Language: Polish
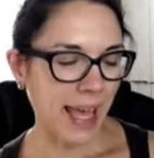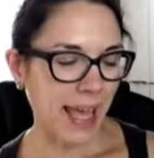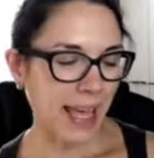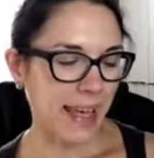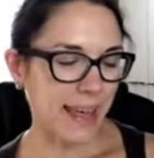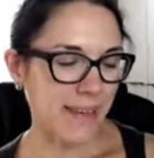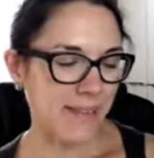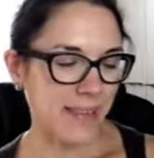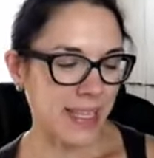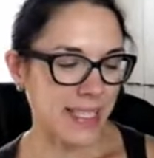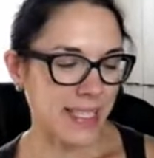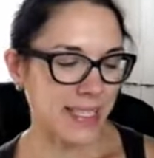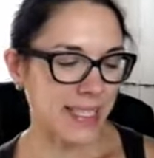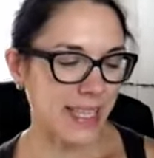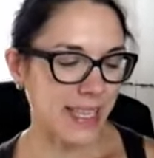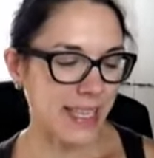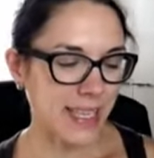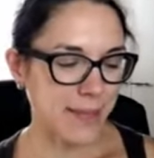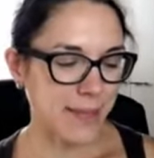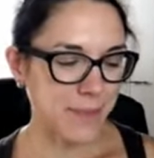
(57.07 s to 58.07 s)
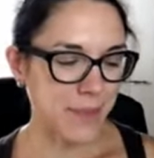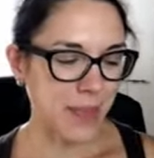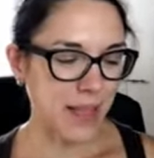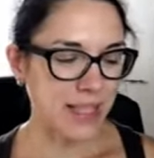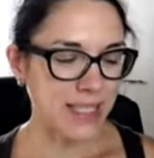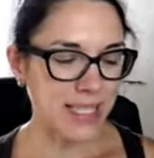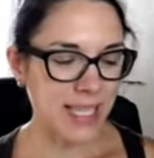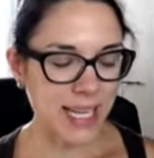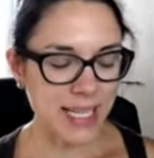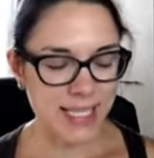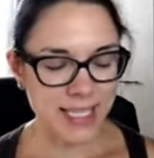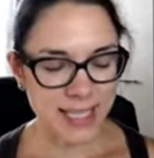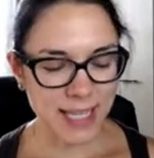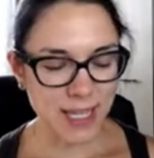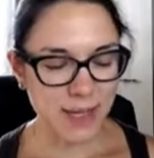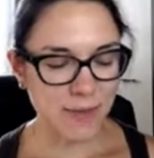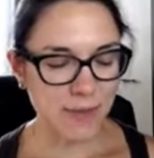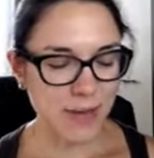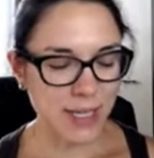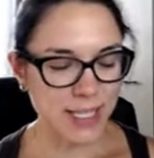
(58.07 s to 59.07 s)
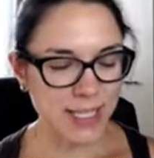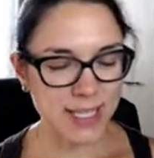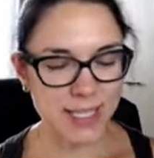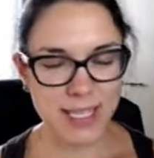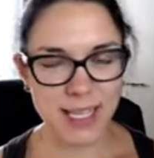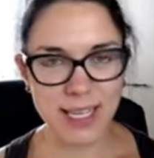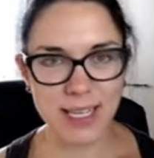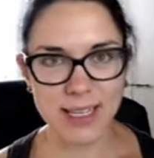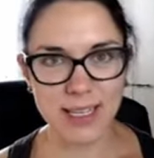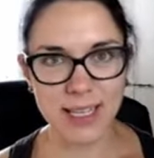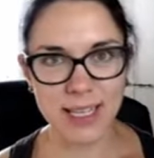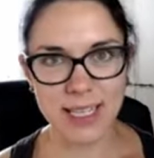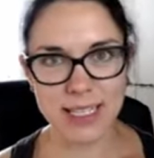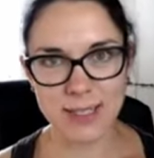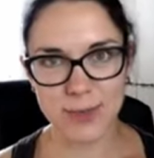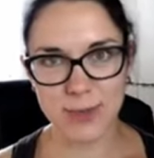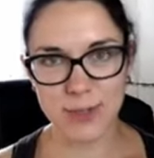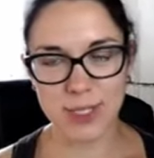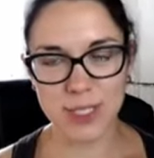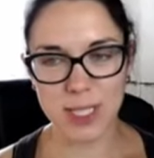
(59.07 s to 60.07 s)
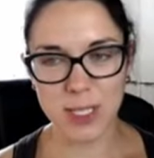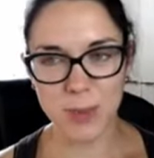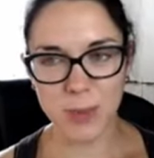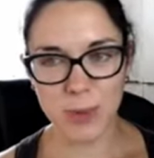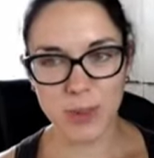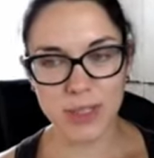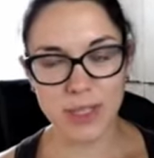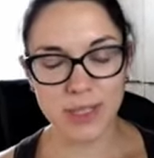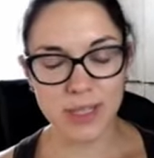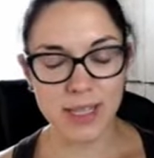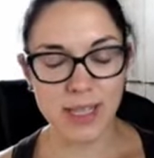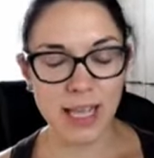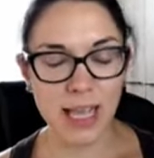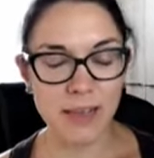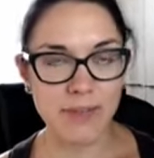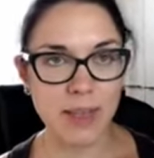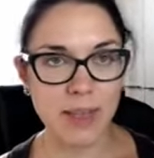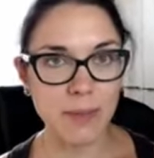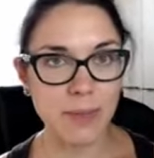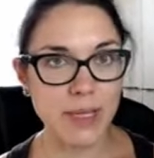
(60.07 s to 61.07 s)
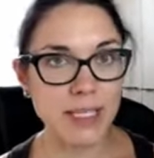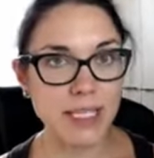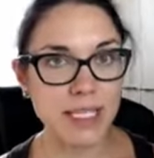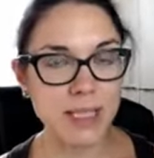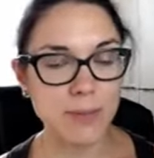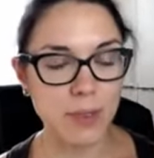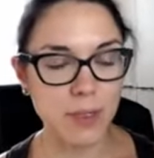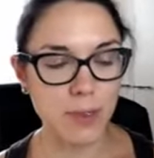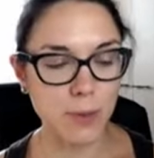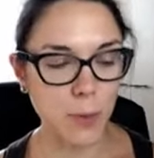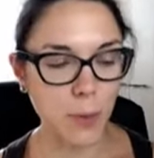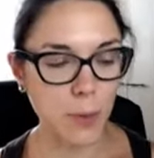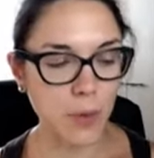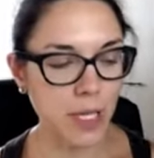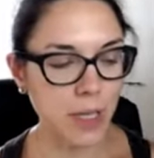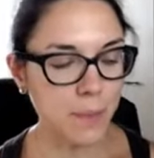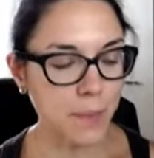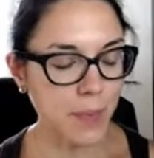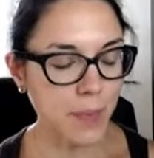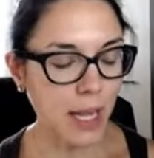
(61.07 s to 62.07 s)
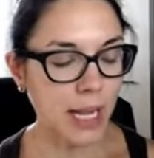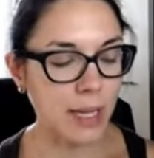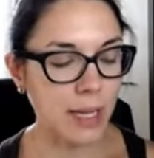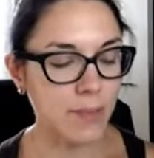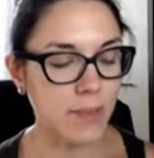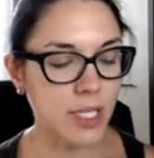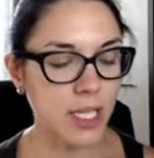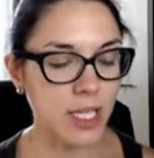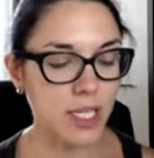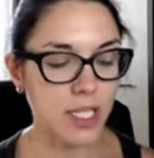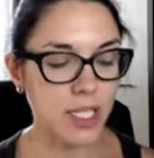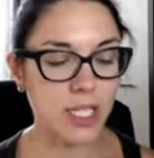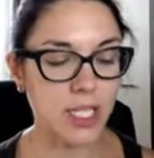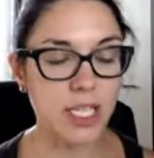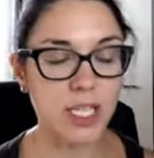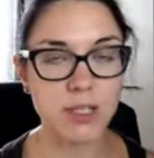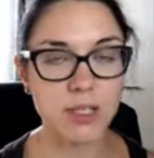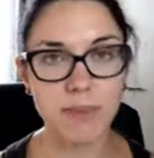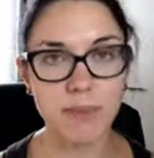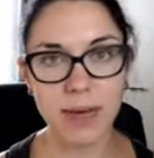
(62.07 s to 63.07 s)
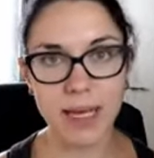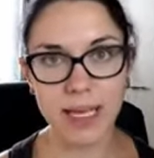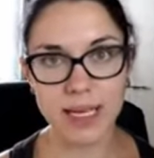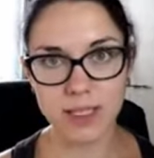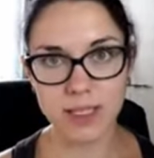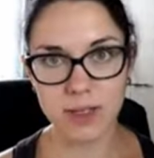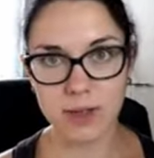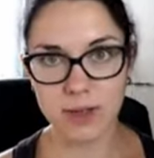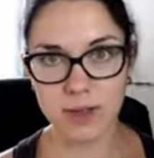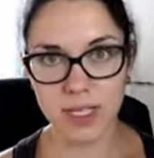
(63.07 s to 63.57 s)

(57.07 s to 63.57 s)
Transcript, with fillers: E, więc e, z racji tego właśnie, że jest już dosyć późno, ten live nie będzie zbyt długi, ale myślę, że też bardzo